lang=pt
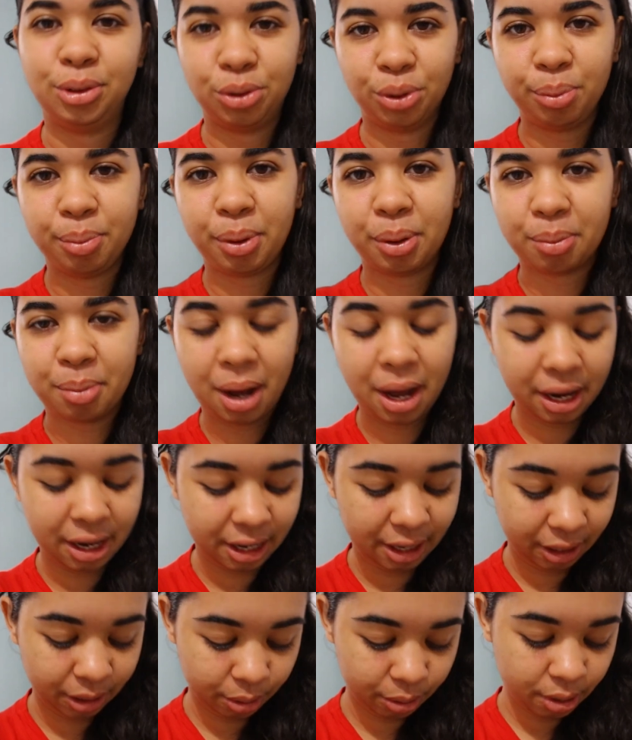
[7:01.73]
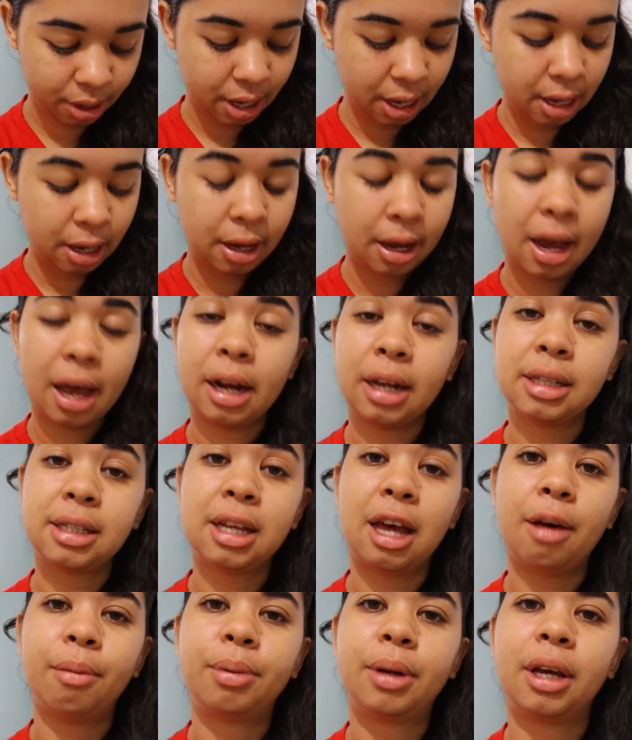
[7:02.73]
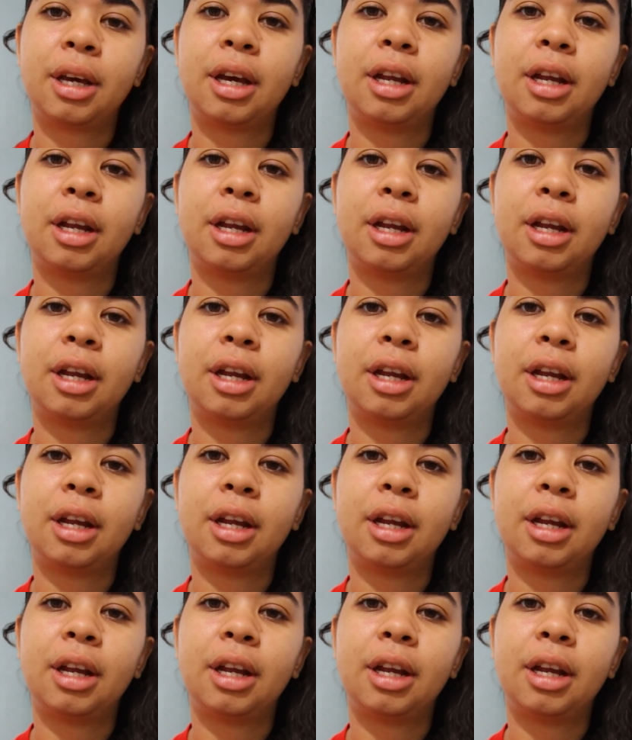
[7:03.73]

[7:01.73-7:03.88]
do meu marido, ela sabe o que,